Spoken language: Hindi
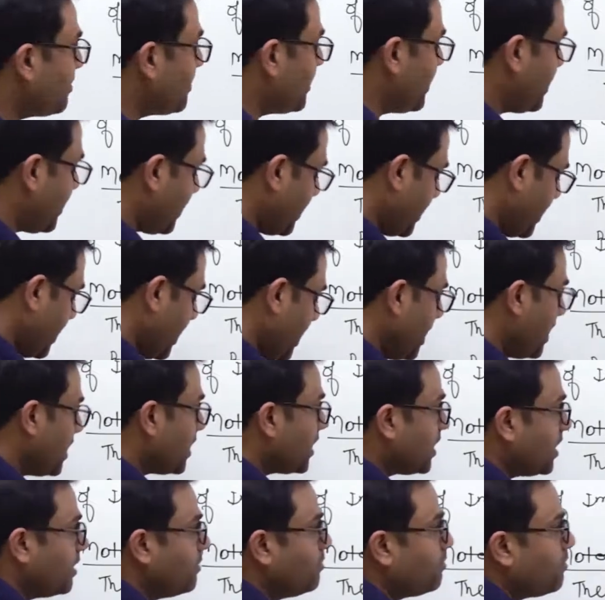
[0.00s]
पढ़ेंगे
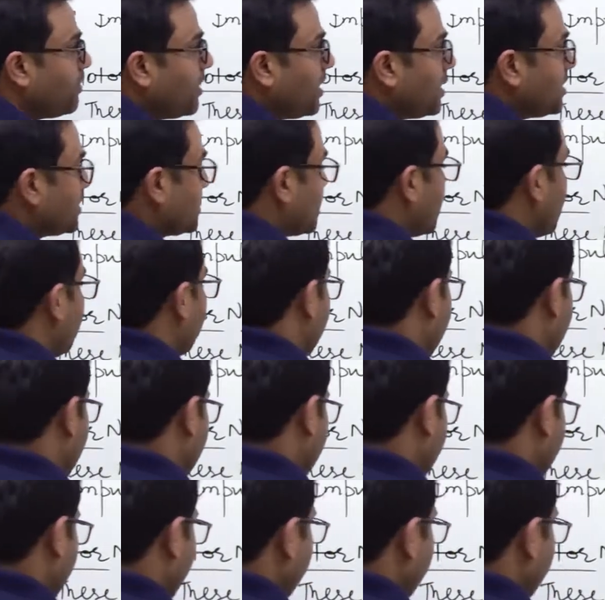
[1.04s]
इम्पल्स के बारे में